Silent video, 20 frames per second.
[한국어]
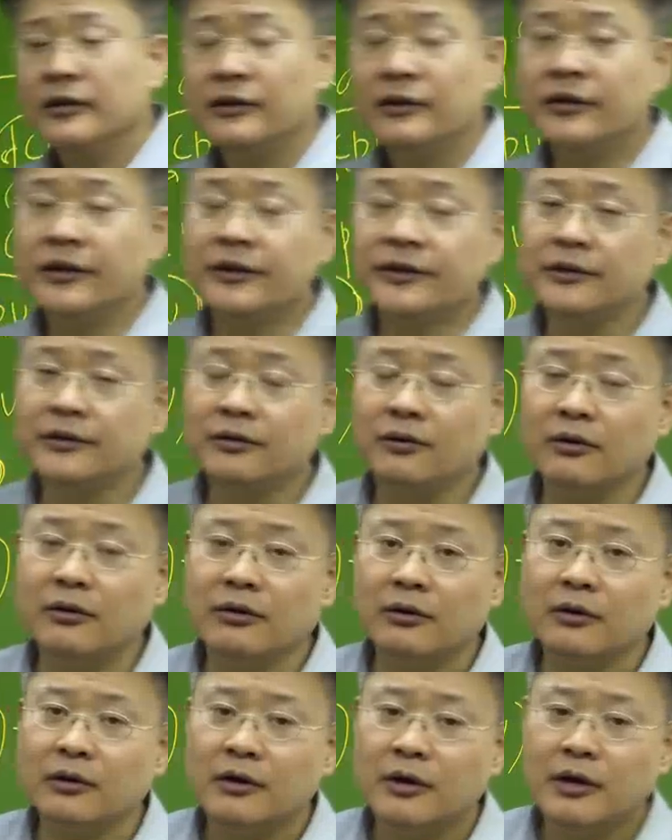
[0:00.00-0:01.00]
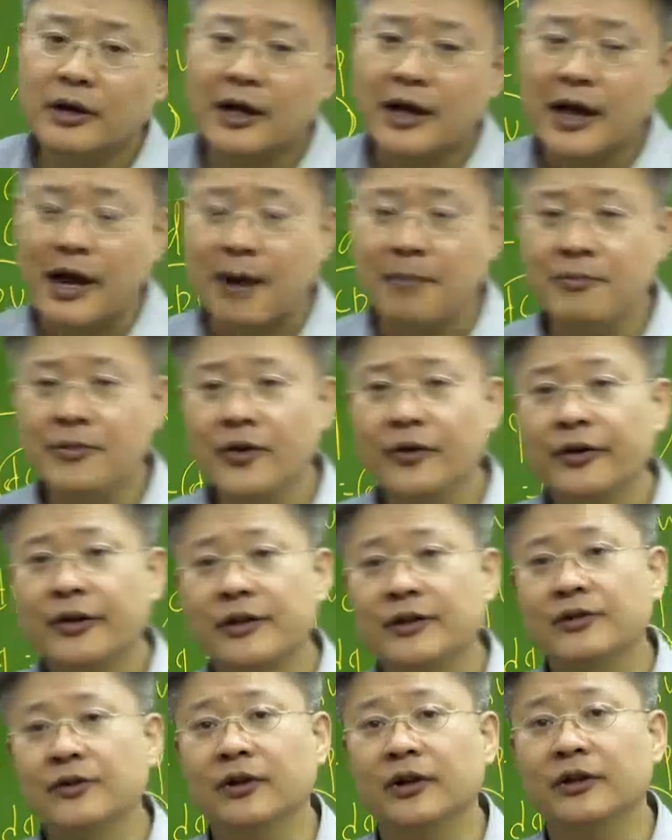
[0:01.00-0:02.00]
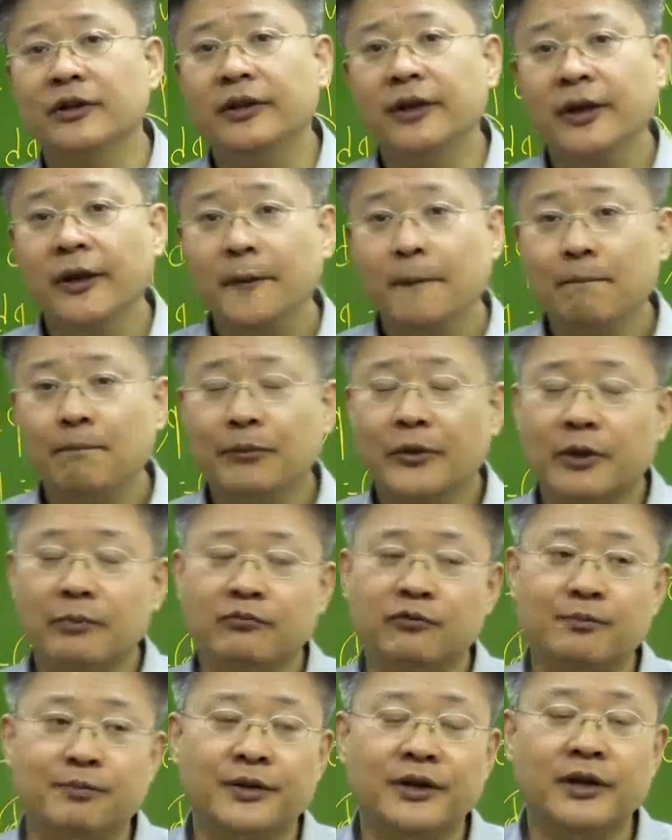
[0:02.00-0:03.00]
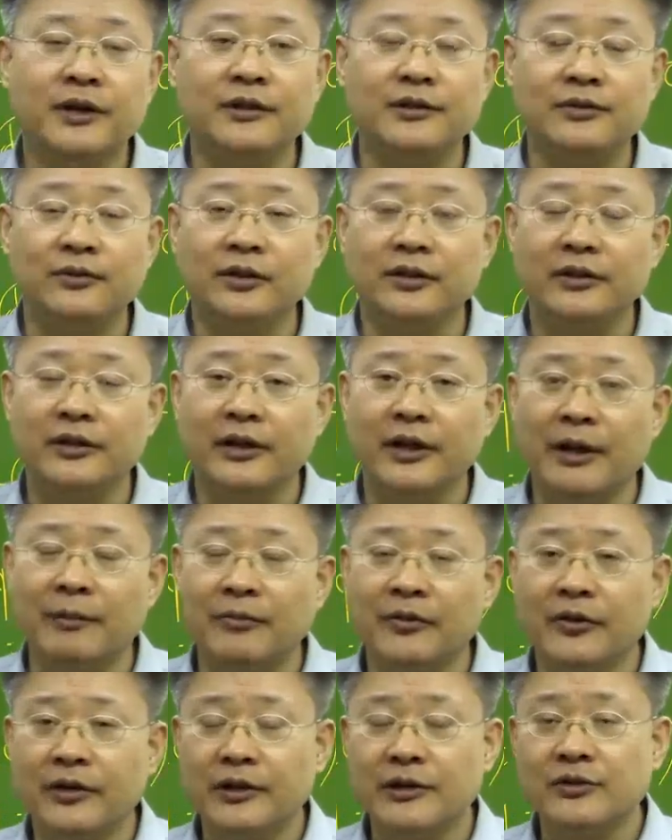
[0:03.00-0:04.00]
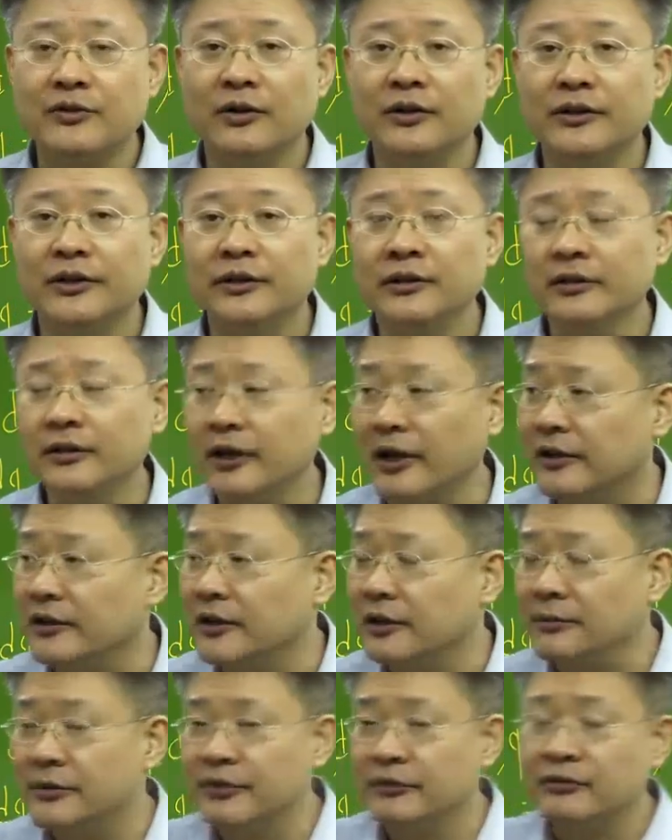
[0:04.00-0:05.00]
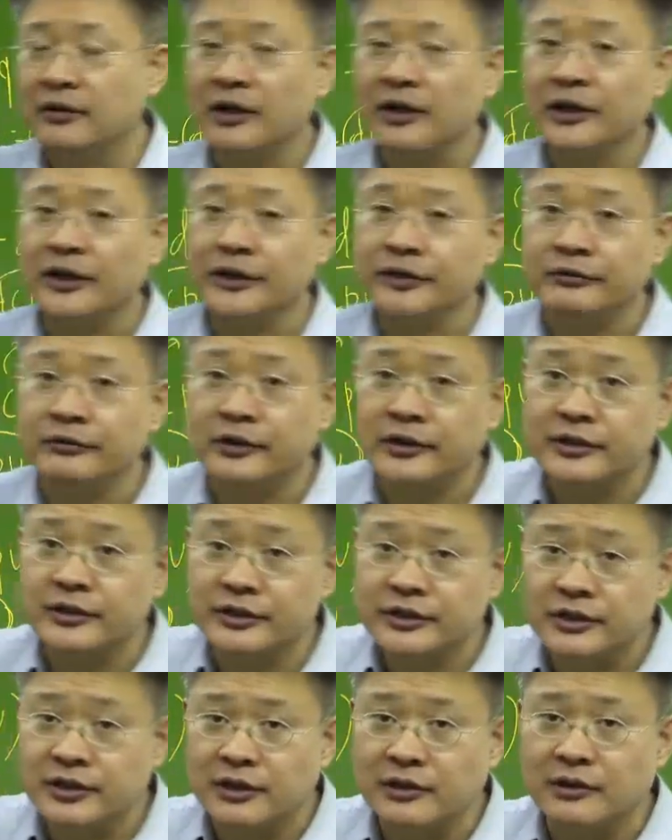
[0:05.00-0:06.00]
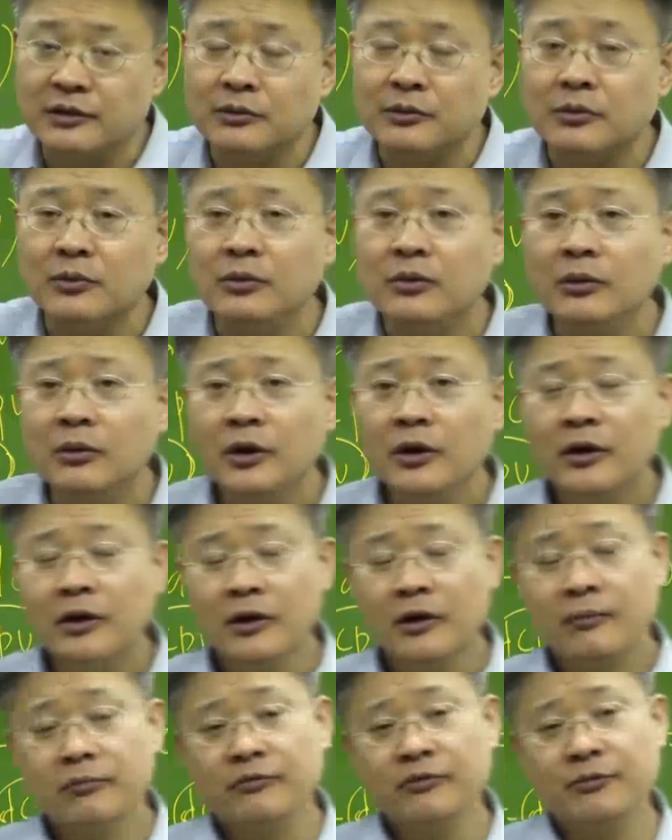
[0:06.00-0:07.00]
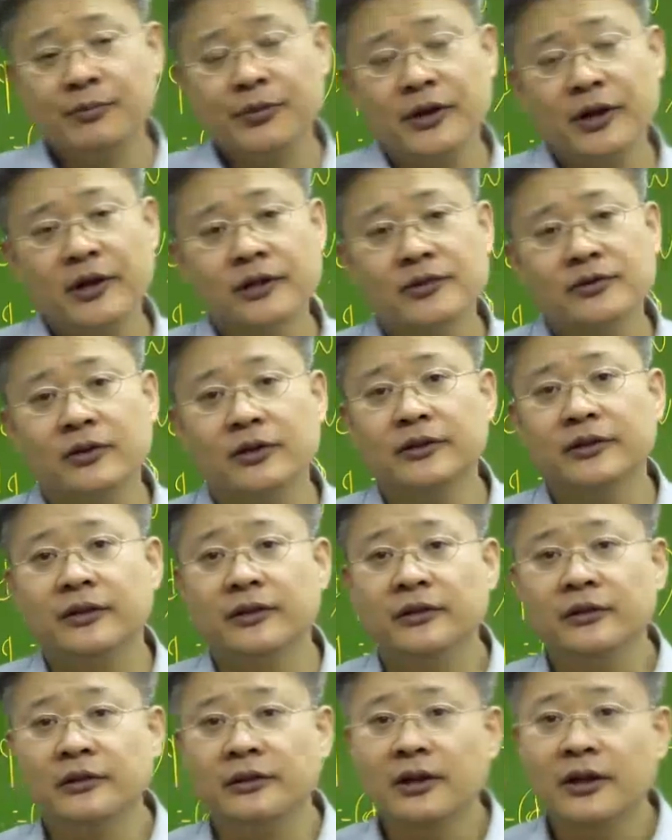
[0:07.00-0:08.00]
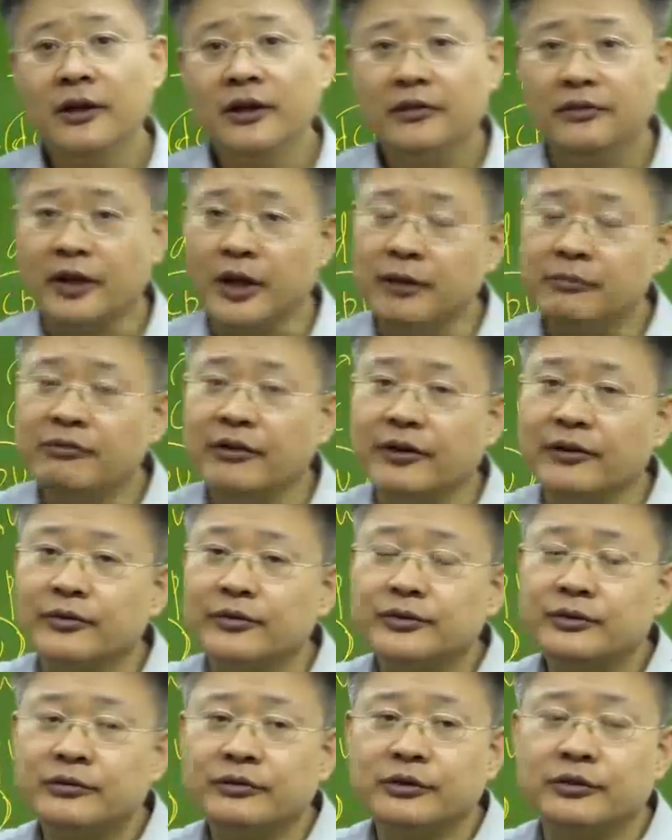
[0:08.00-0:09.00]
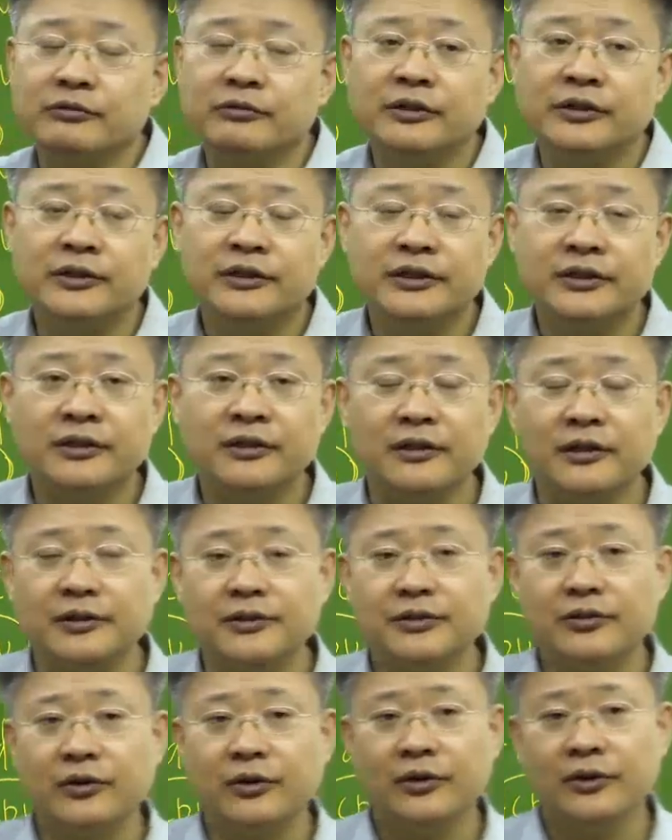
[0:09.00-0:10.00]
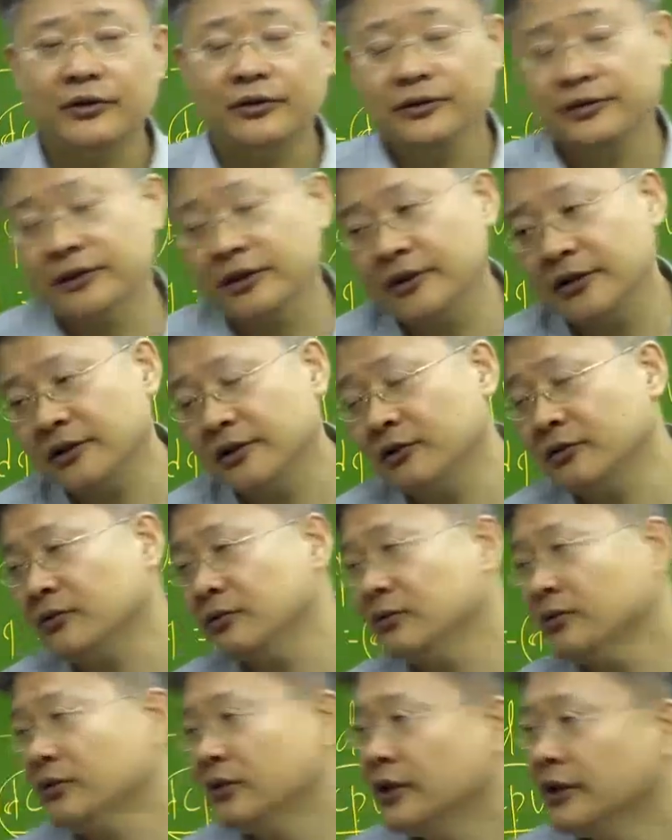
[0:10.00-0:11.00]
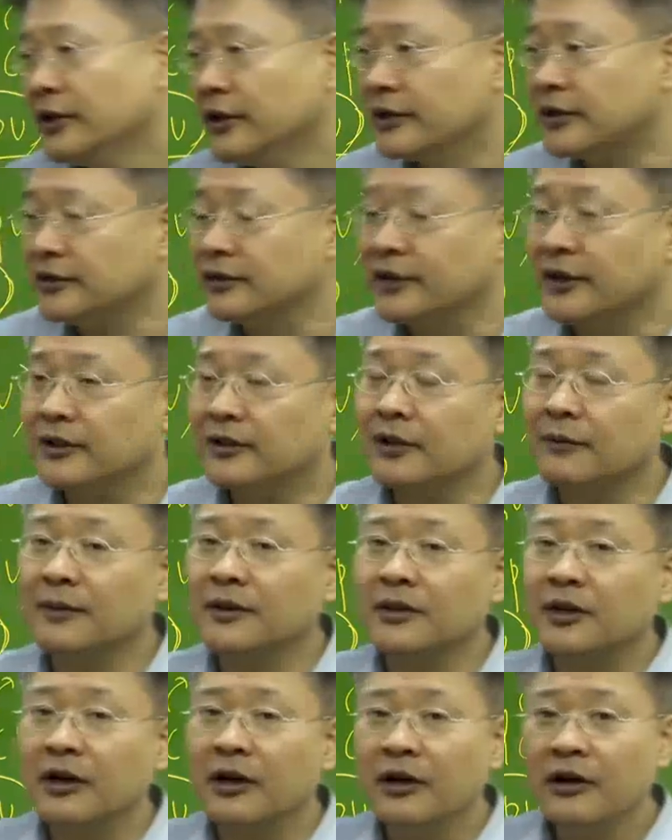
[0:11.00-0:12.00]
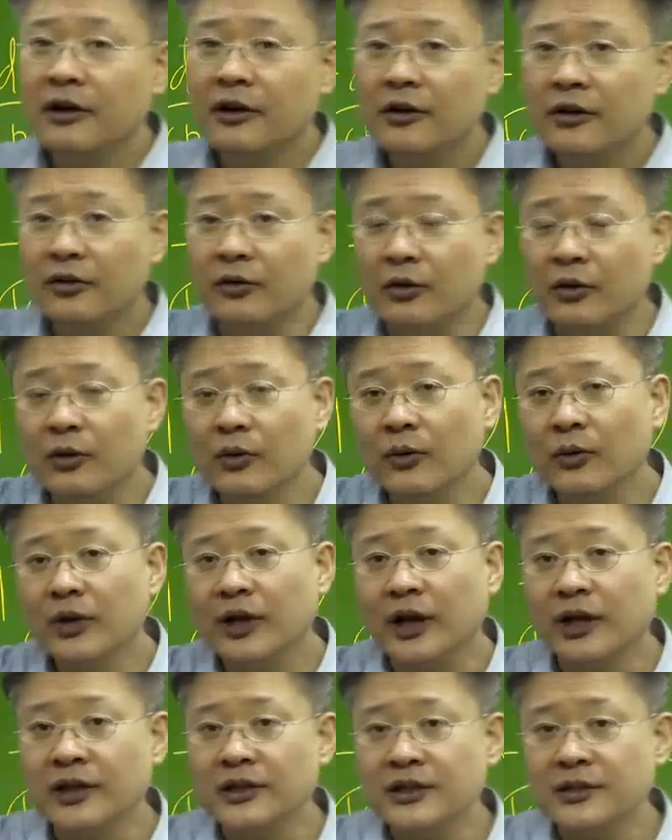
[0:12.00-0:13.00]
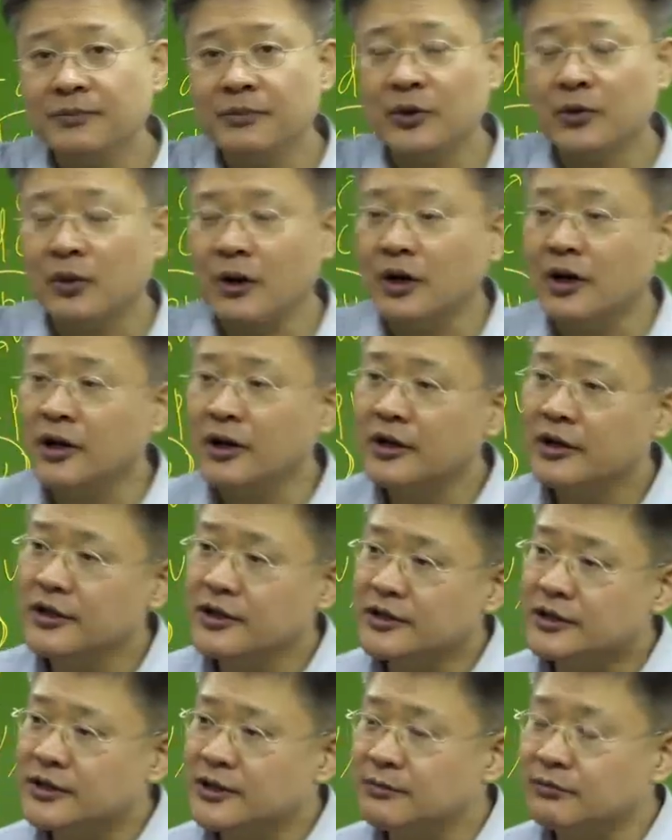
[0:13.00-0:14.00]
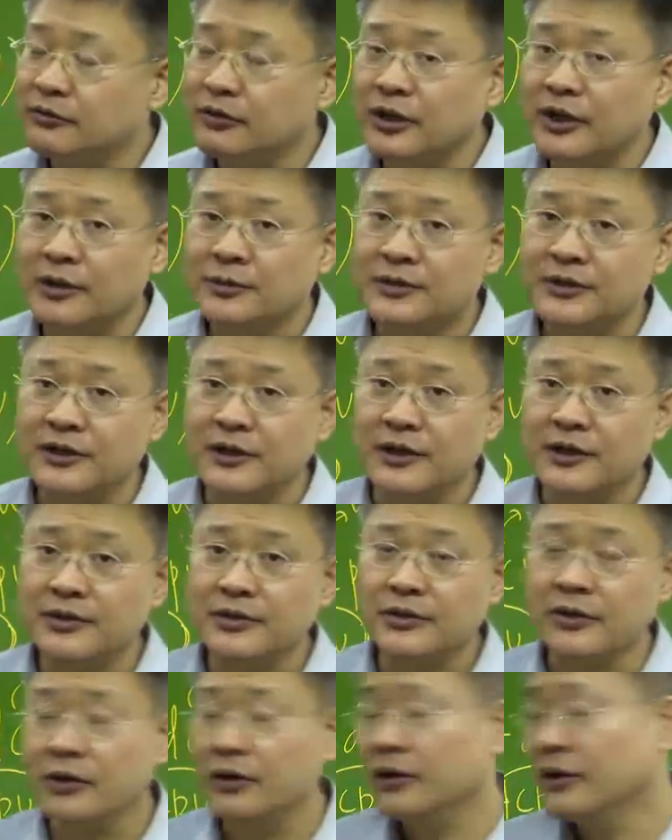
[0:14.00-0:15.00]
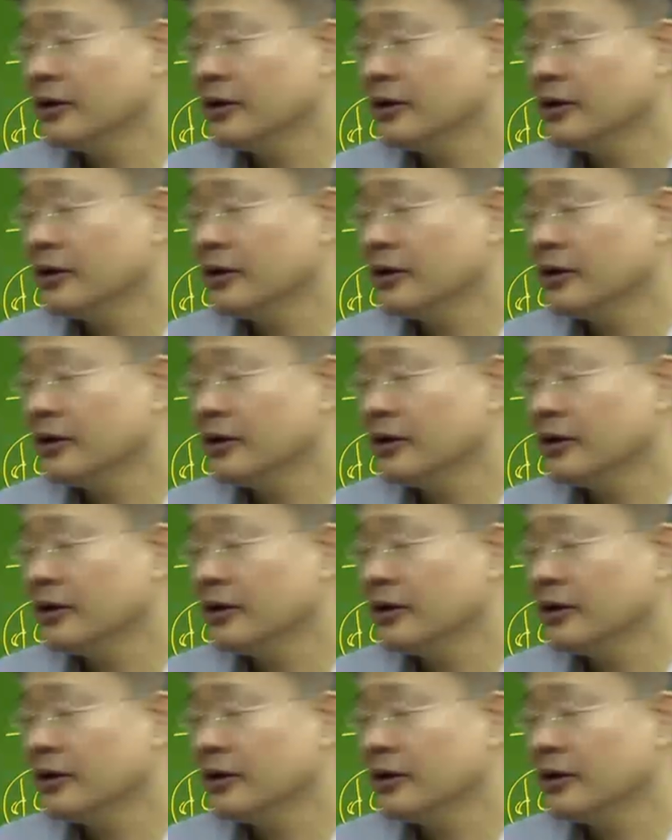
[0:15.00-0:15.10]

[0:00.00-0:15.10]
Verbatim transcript: 이렇게 돼서 압력이 일정할 때 부피가 일정할 때 압력이 일정할 때는 엔탈피로다가 기술되는 식이 나왔고 부피가 일정할 때는 내부 에너지로 기술되는 식이 나왔죠. 자 이렇게 나오고 그때마다 열용량 CP와 CV 값이 나왔죠.